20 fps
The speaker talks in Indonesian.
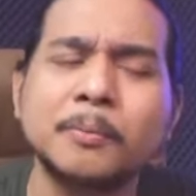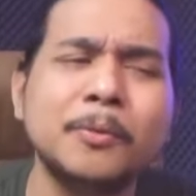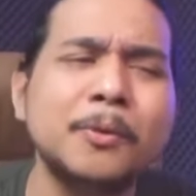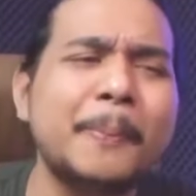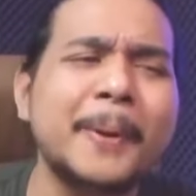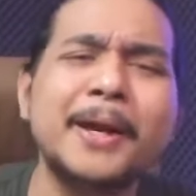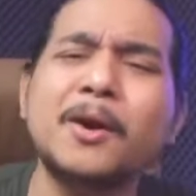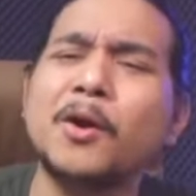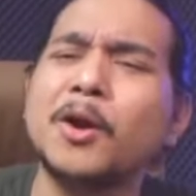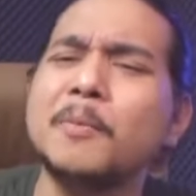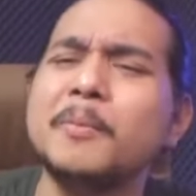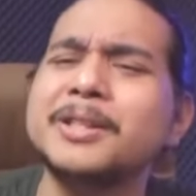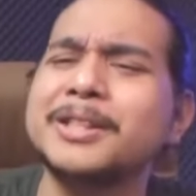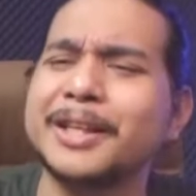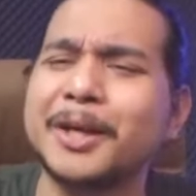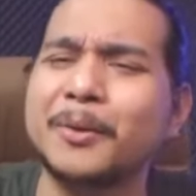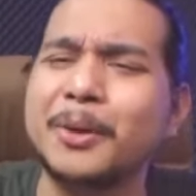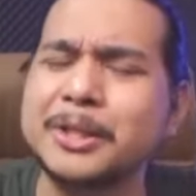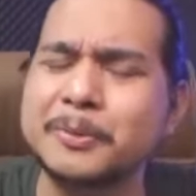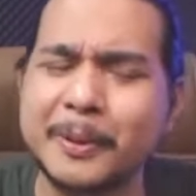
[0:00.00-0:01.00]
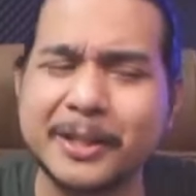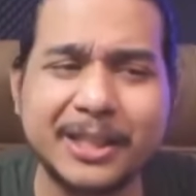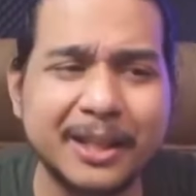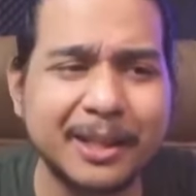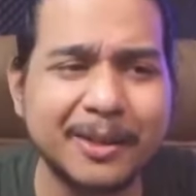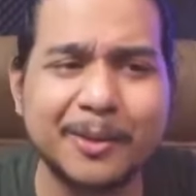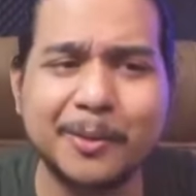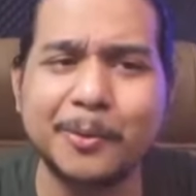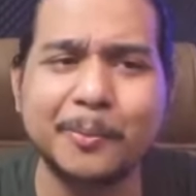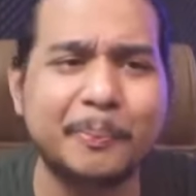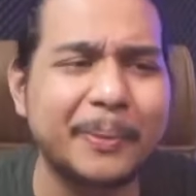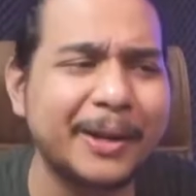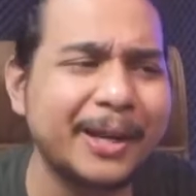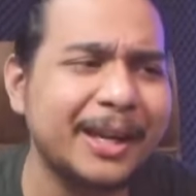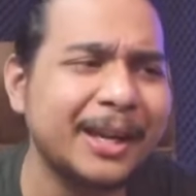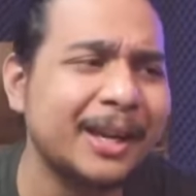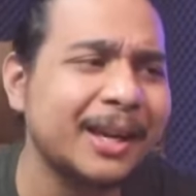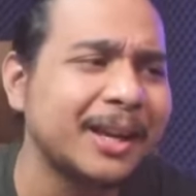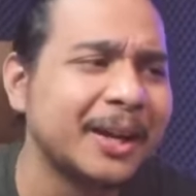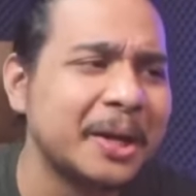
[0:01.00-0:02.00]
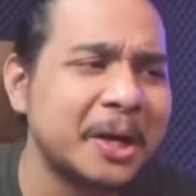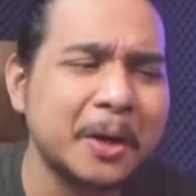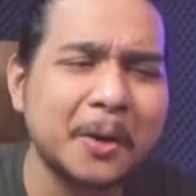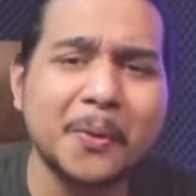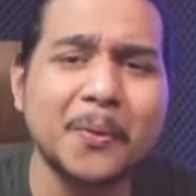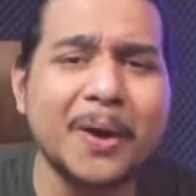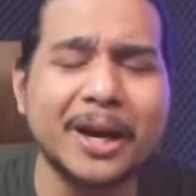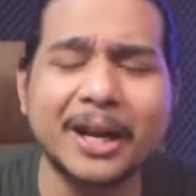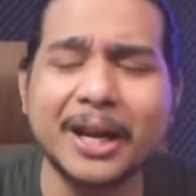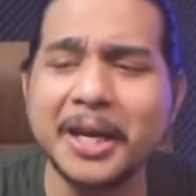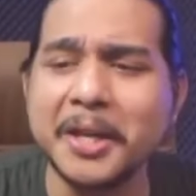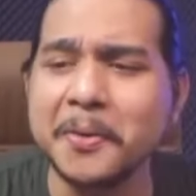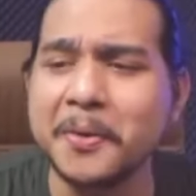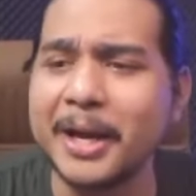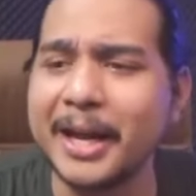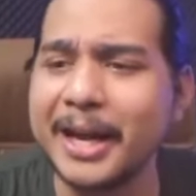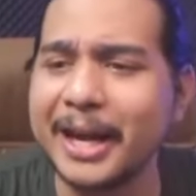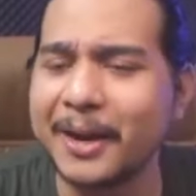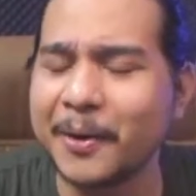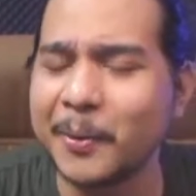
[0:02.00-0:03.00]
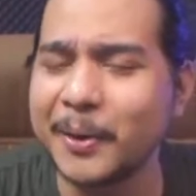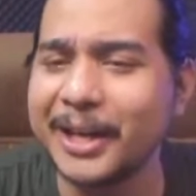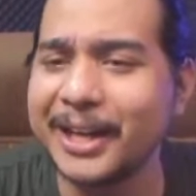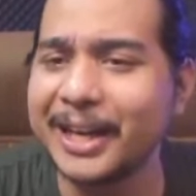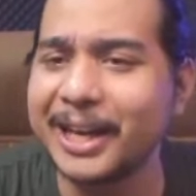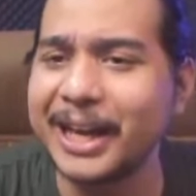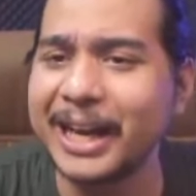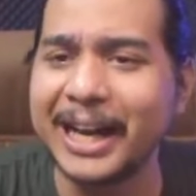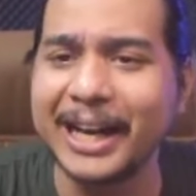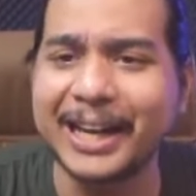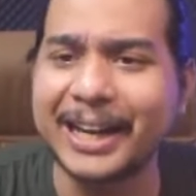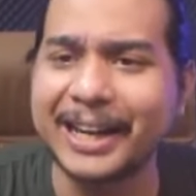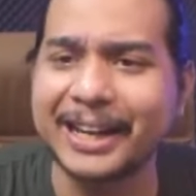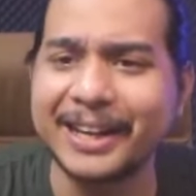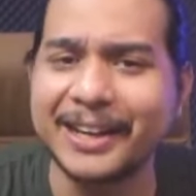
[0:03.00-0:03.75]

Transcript: Lu pada kalau bisa request pasti pilih keluarganya udah yang udah yang nggak